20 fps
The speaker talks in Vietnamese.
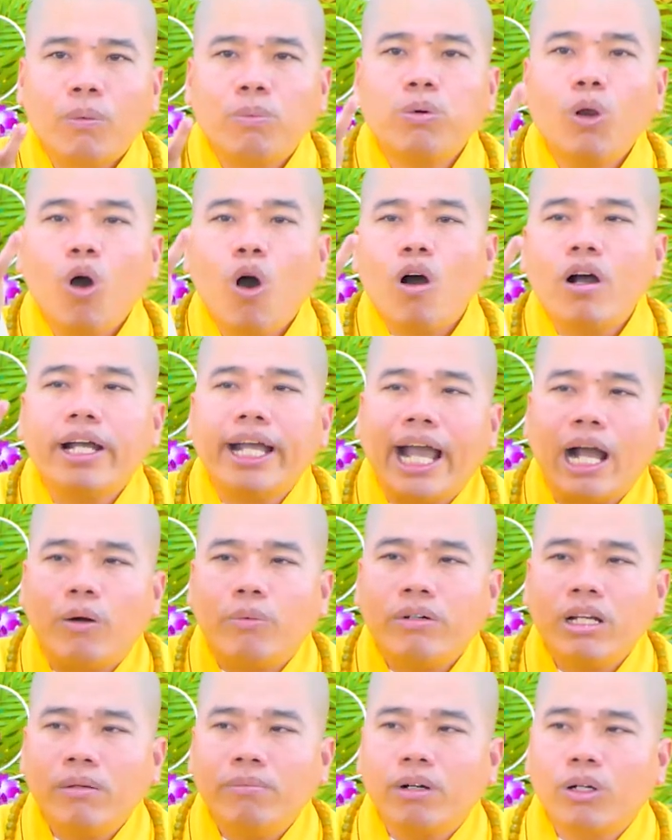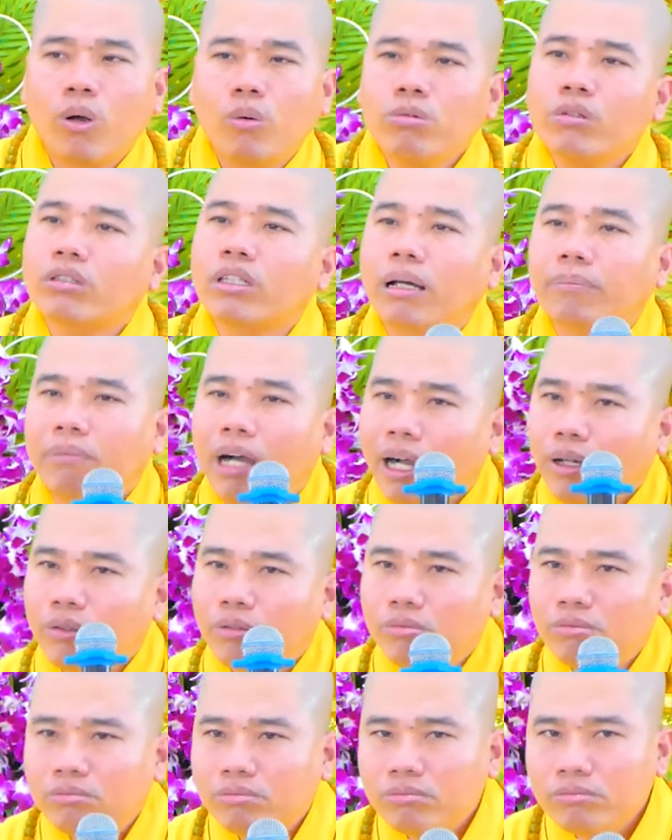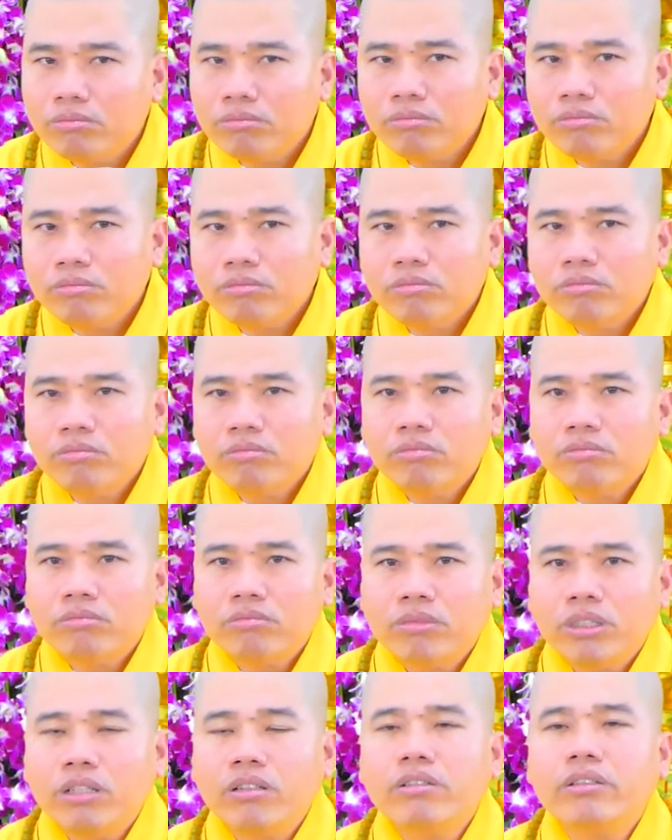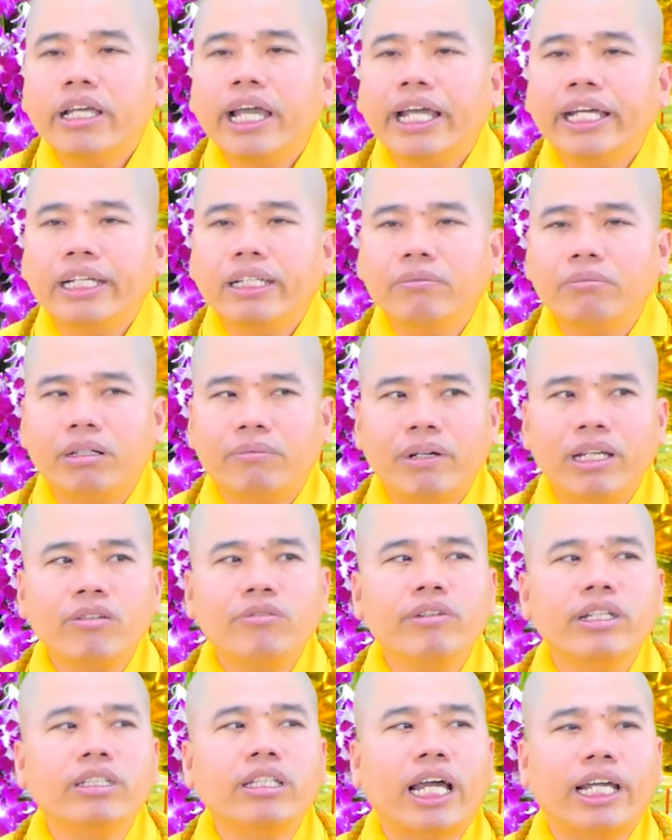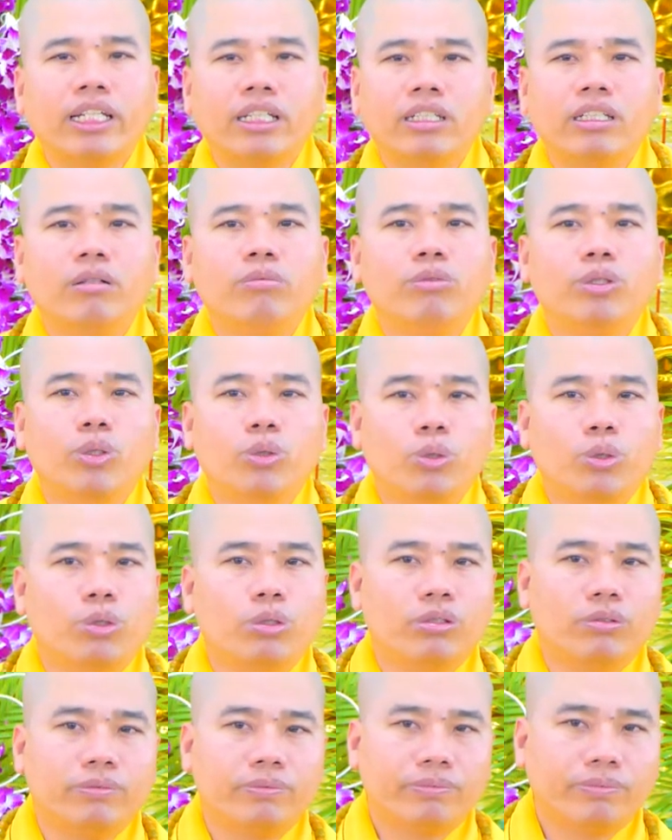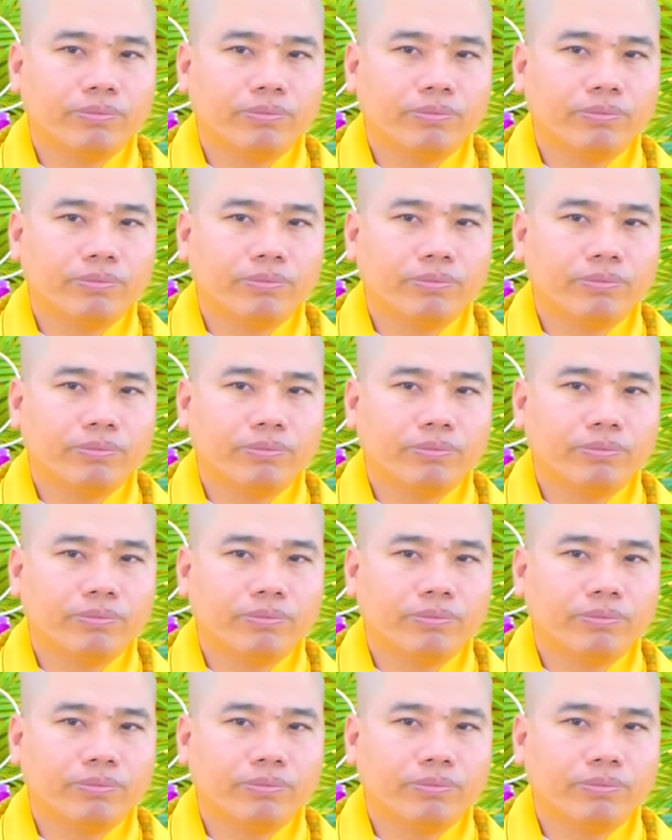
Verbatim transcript: một lon gạo, bà đến bà cúng cho Tam Bảo. Như vậy mà mấy vị thầy ở trong chùa